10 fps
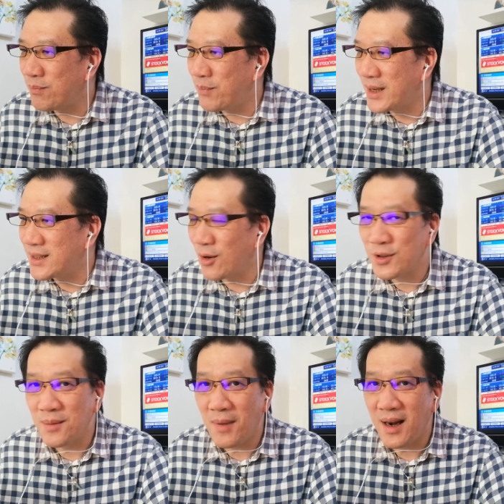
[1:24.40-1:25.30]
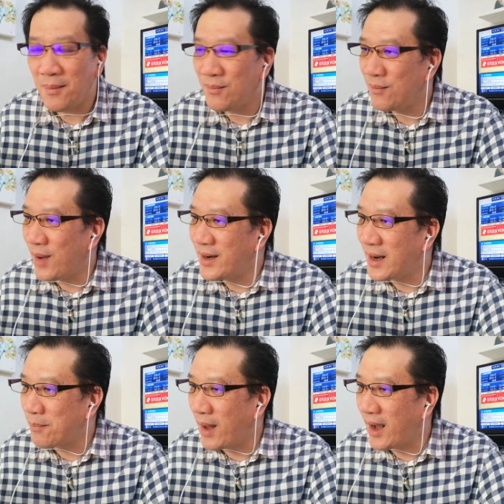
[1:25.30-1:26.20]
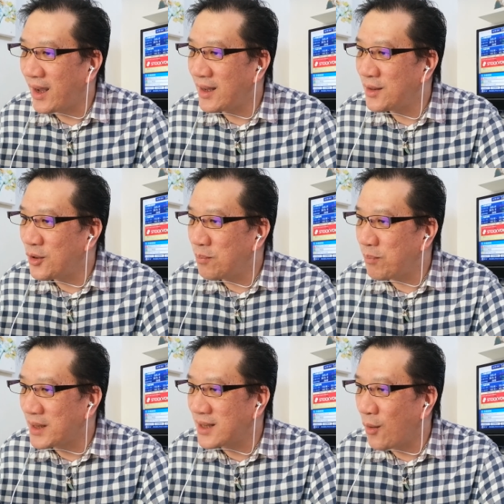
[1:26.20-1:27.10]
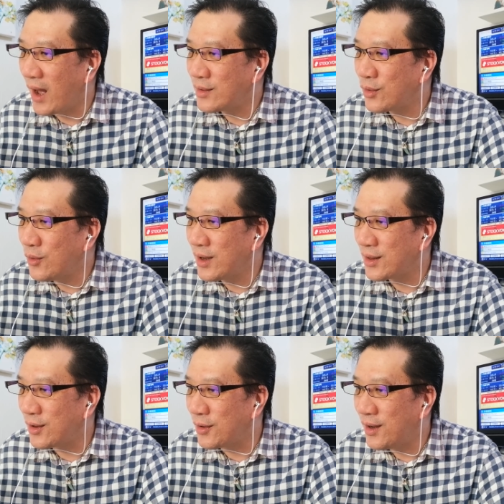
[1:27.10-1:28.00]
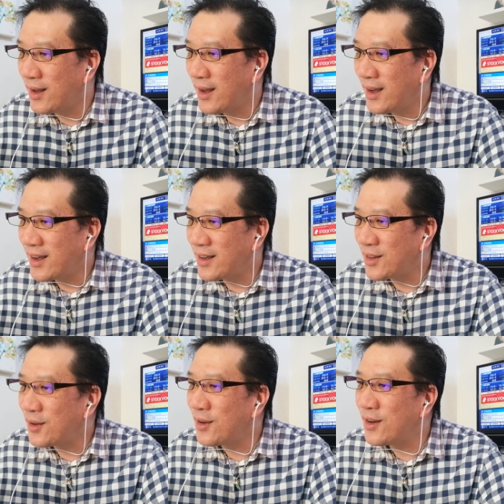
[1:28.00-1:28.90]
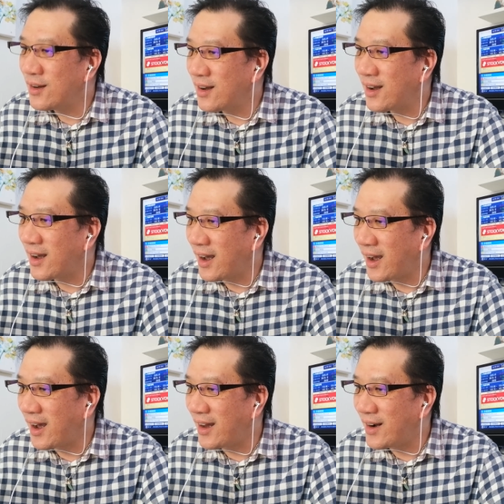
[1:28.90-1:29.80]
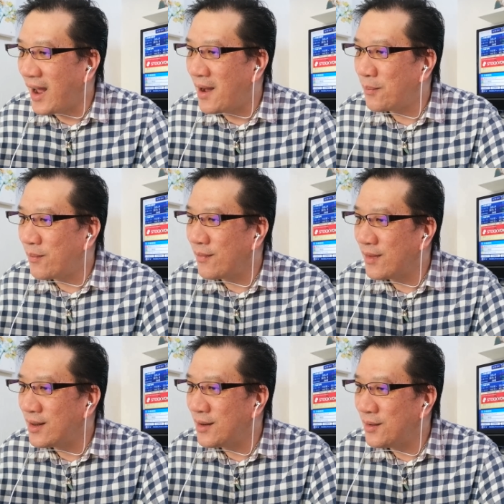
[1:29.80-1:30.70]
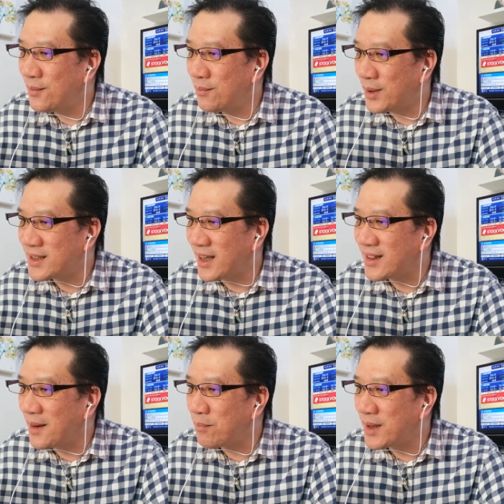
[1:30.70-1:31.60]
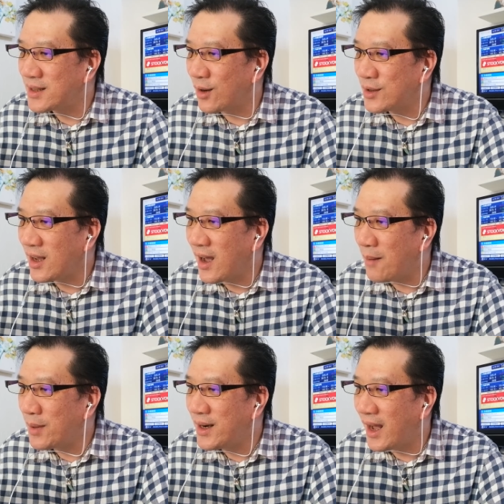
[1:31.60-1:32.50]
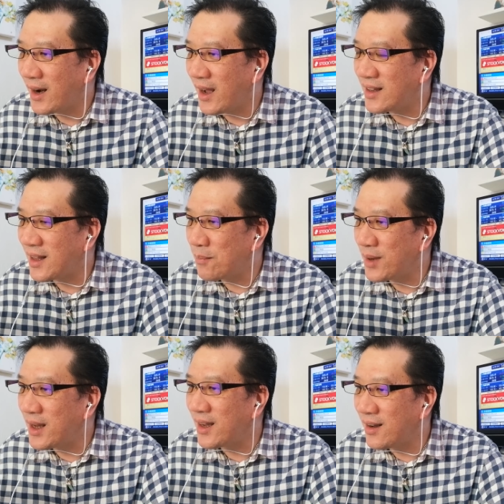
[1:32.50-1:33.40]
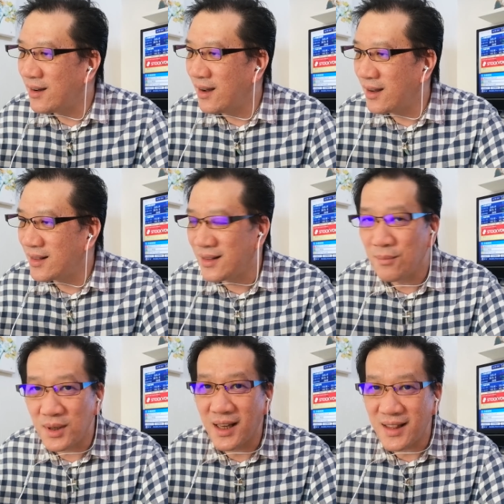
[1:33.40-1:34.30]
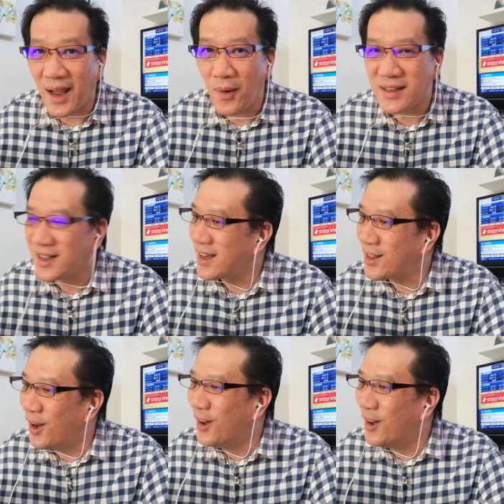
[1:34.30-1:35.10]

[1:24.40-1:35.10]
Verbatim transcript: pisau semalam bandar pakai itu pisau hantu itu. Itu kena besetan pisaunya nggak berdarah tapi bisa tewas gitu.